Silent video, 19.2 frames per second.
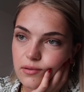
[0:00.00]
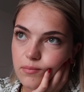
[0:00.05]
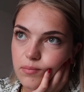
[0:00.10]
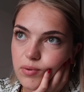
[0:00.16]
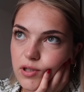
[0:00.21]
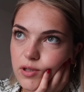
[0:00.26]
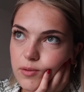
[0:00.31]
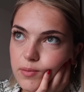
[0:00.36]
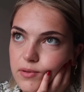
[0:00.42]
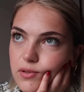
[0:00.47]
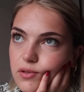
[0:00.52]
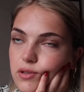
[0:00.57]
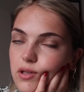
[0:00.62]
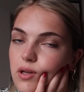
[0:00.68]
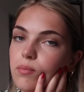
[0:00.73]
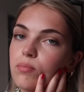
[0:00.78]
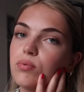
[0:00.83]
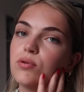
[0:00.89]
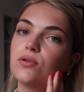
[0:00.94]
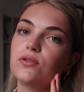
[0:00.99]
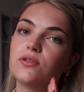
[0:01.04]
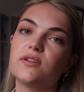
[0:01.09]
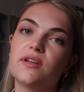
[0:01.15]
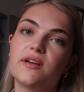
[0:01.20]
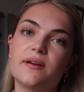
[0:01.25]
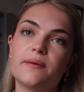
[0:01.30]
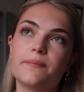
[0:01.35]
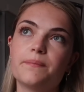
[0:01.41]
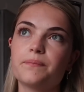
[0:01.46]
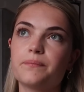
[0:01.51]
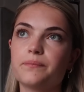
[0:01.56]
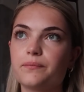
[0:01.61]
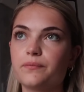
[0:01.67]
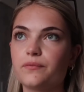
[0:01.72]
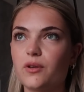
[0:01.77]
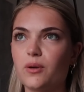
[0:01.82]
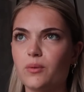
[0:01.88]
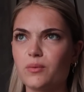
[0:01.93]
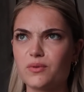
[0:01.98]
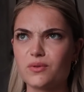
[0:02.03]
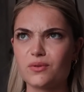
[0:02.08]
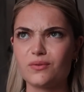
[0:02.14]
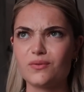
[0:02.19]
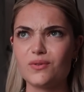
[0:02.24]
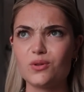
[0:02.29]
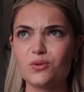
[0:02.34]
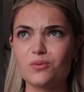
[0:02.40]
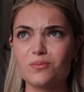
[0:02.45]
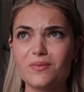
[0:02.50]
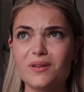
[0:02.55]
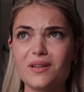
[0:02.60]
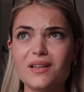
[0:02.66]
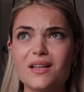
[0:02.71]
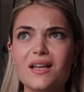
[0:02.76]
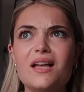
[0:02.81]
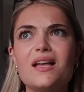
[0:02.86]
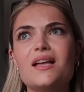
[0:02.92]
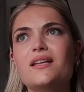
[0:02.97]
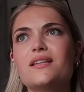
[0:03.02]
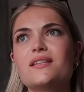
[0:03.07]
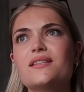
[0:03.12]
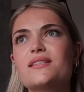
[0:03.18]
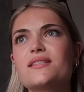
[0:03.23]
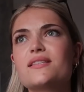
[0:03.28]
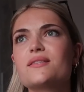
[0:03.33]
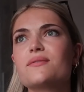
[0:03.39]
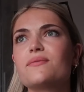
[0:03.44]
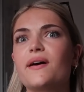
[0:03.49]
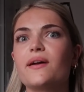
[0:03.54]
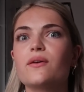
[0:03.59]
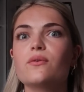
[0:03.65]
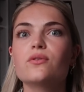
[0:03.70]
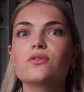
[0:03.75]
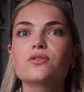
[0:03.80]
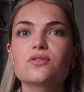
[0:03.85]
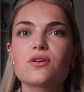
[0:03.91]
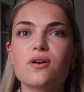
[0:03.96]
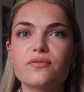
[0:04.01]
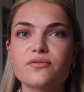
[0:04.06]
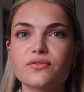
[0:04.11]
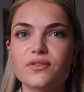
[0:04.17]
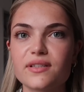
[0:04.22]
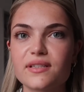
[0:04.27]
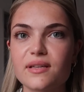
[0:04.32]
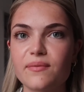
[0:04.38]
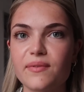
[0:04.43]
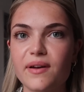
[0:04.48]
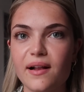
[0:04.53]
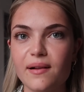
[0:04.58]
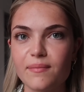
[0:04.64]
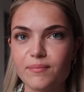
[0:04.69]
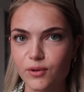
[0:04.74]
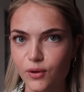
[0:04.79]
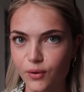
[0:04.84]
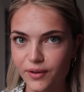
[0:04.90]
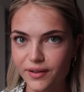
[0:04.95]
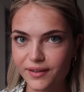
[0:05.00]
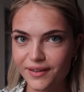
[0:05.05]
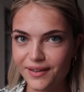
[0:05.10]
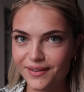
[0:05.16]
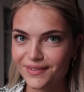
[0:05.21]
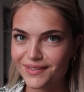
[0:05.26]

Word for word: Boah, ich bin so kaputt. Ähm wir haben uns irgendwie um 2 Uhr getroffen, jetzt haben wir halb neun.